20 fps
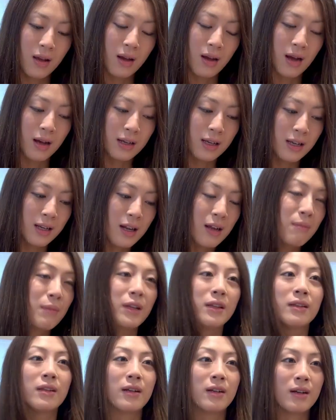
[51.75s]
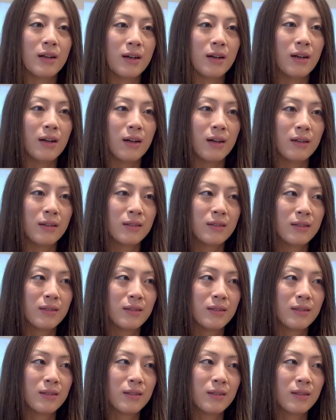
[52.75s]
「諦めたら
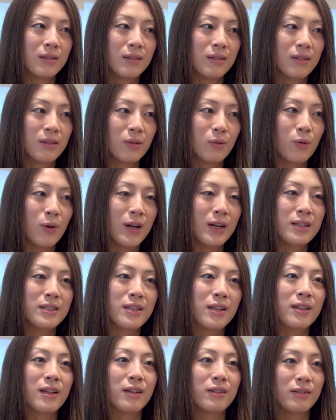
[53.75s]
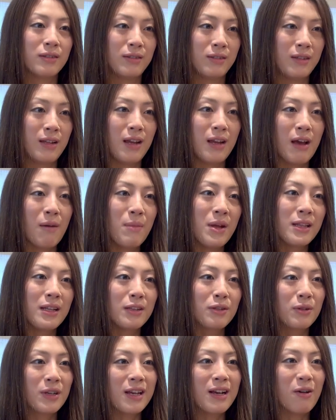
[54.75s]
終わりじゃなくってやめ
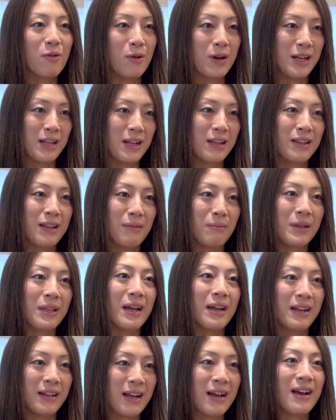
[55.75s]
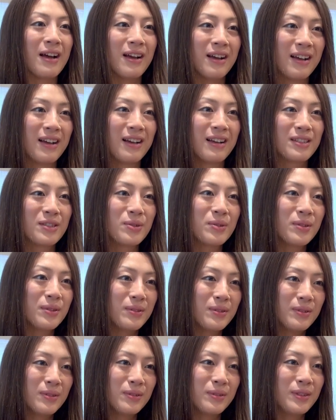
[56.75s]
た時が終わりなんだみたいな、そう
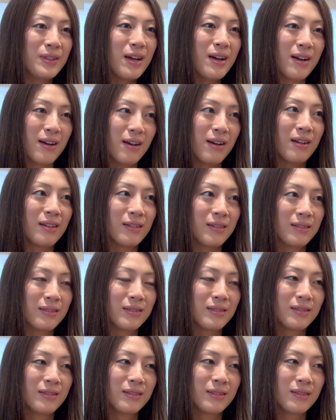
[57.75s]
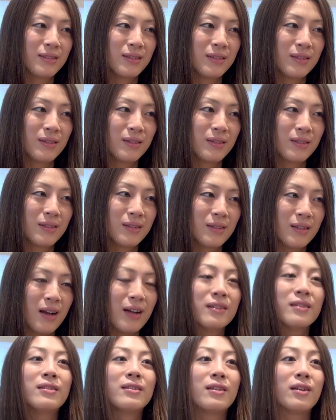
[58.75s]
いう歌があっ
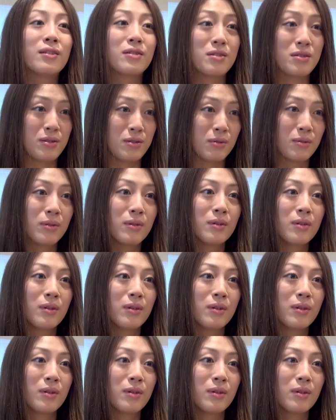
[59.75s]
たんですよ。